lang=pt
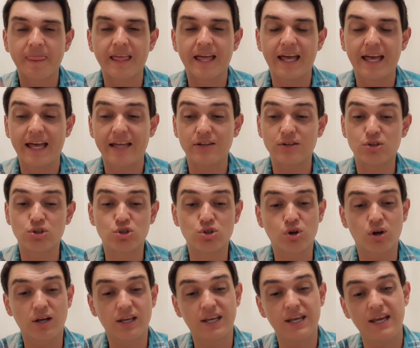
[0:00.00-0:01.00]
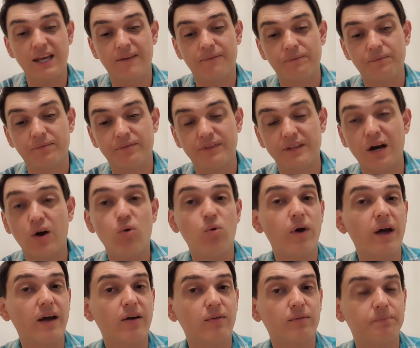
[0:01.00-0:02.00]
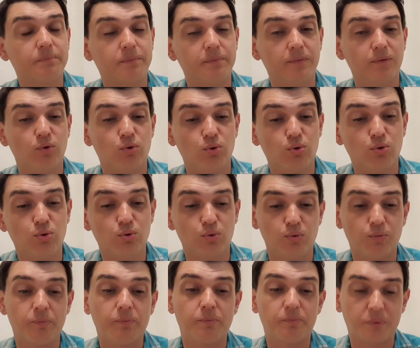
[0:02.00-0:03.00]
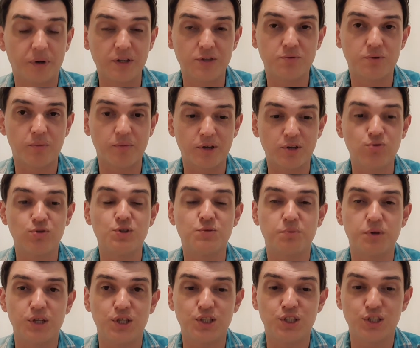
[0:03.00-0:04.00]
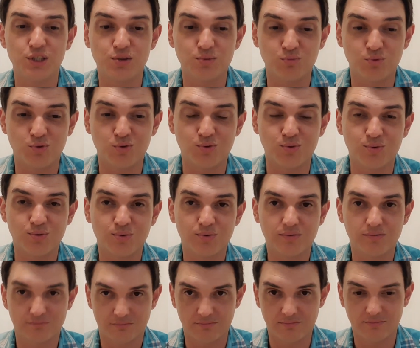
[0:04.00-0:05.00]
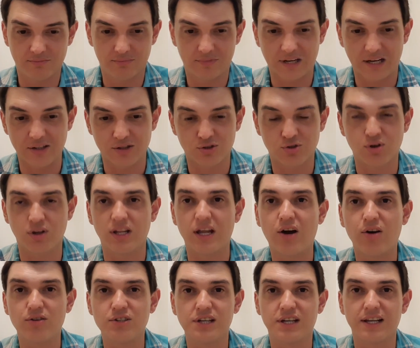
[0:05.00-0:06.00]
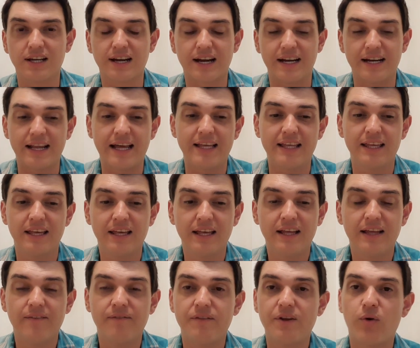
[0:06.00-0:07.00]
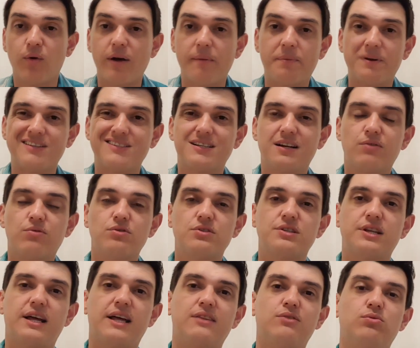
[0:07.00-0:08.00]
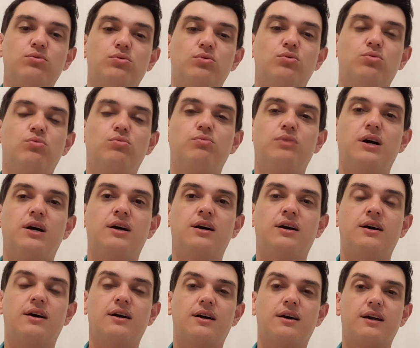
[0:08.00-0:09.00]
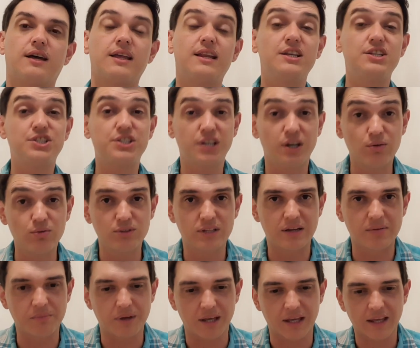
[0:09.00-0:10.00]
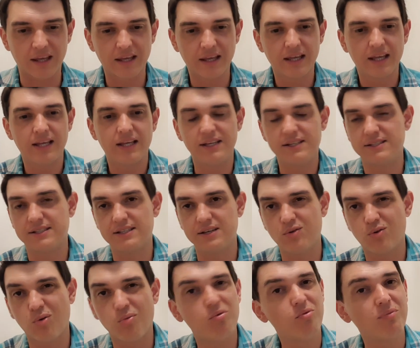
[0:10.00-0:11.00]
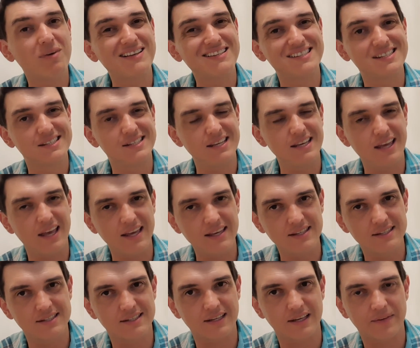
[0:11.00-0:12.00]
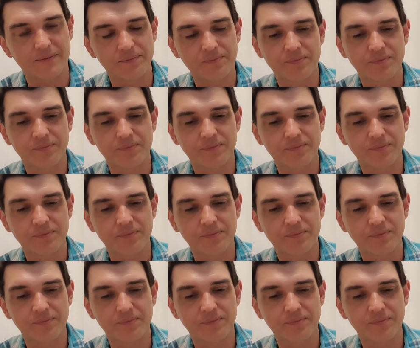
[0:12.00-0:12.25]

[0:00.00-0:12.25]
É, só que não é o principalmente o espiritismo tradicional de Allan Kardec, não é para ser considerado uma religião também, e sim como uma ciência,